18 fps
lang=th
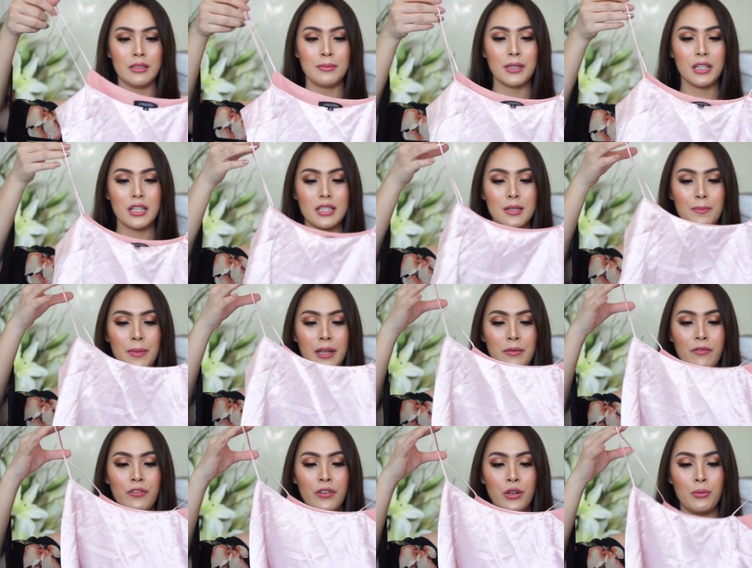มันก็จะเป็น
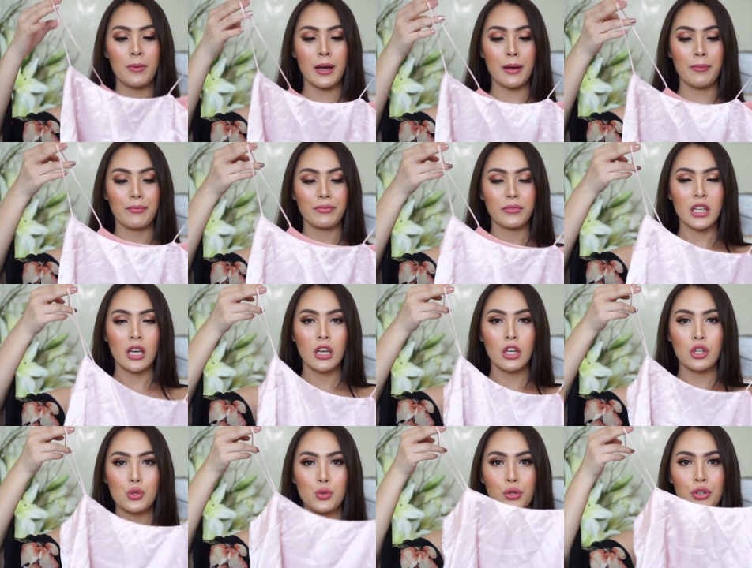ฟิลแบบ
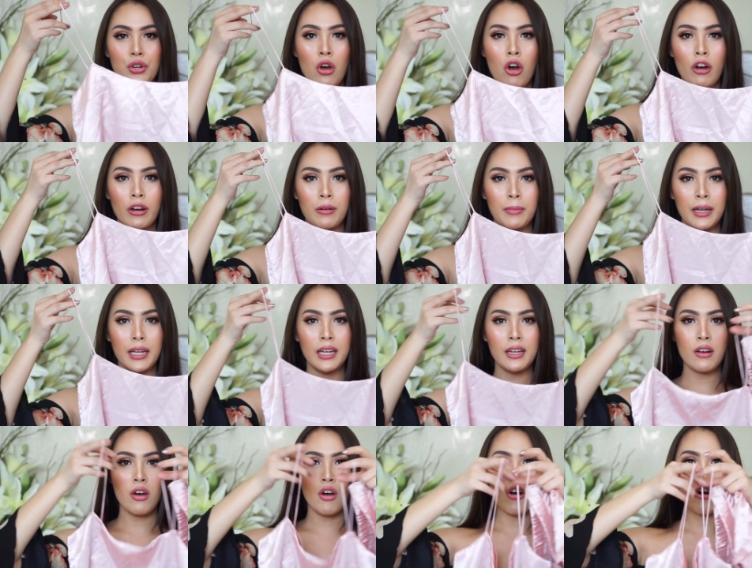ชุดนอนไม่ได้
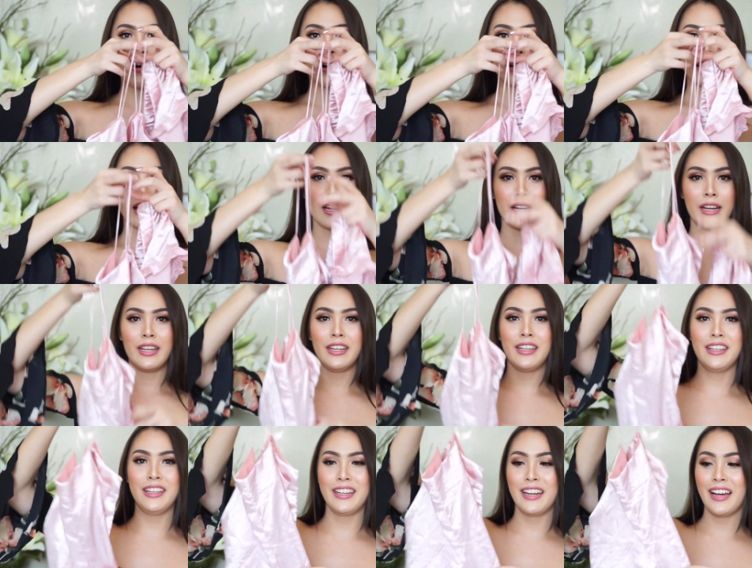นอนอะไรอ
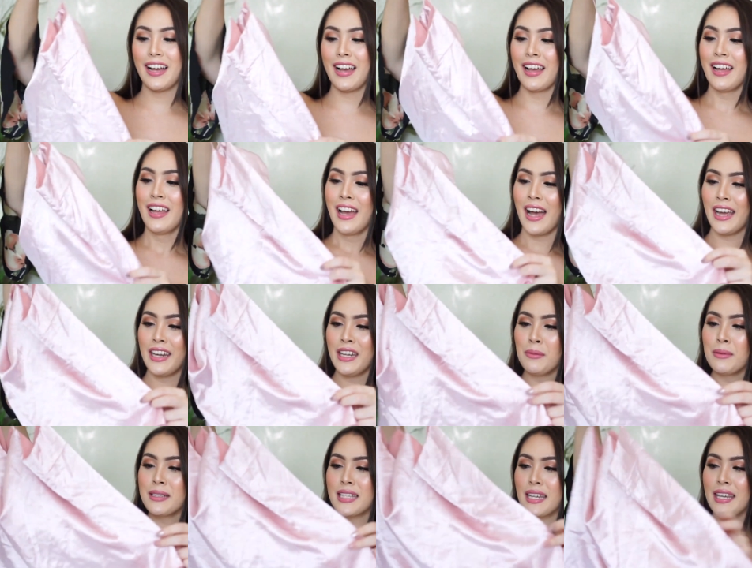ย่างนี้นะคะอัน
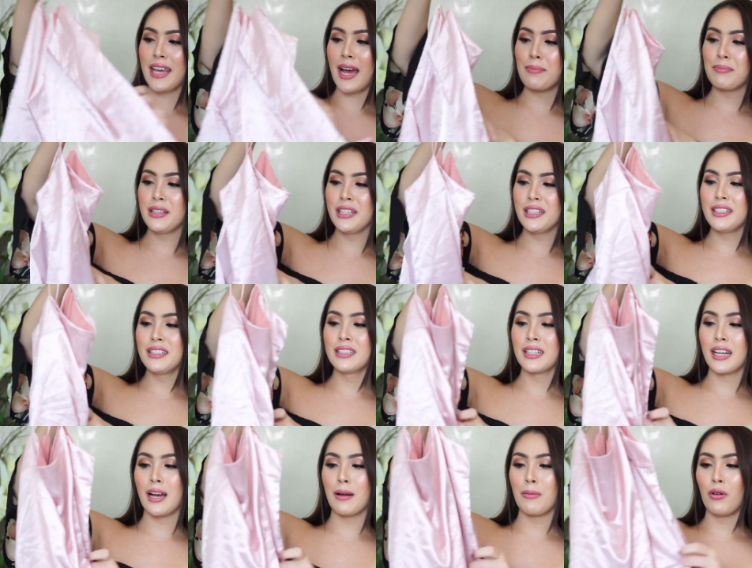นี้มันจะยับนิดนึง
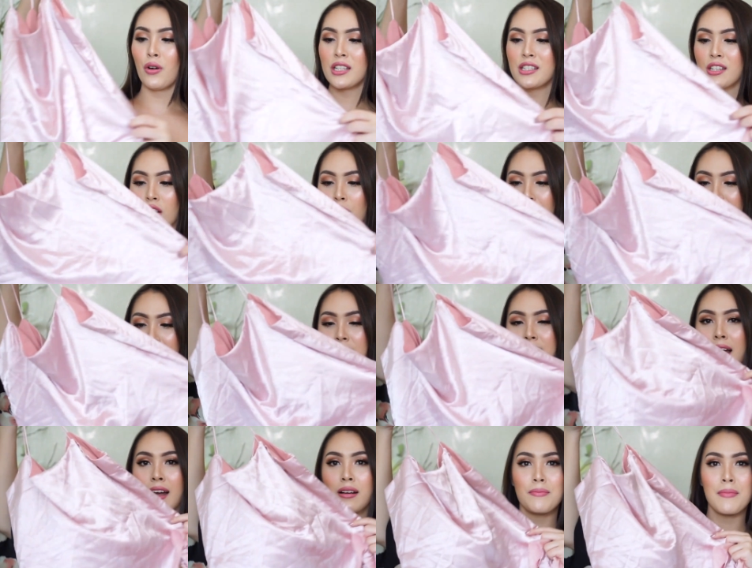นะคะเพราะว่าจอเอาไป
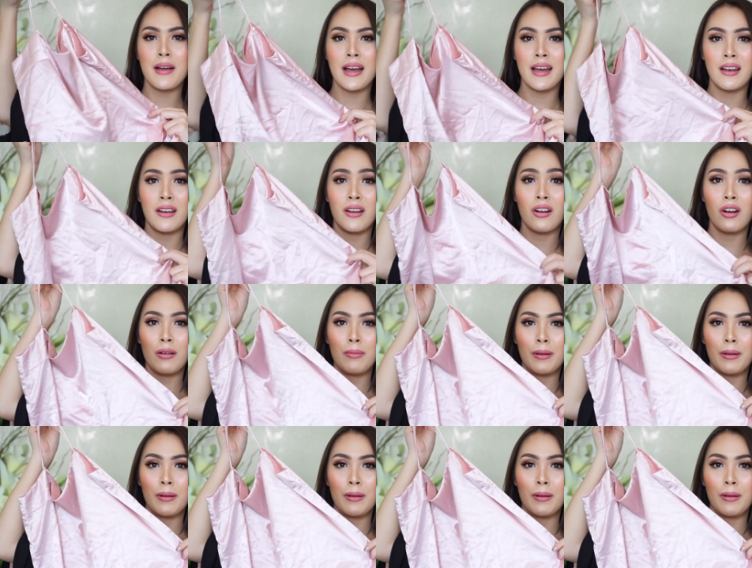ซักมาแล้วก็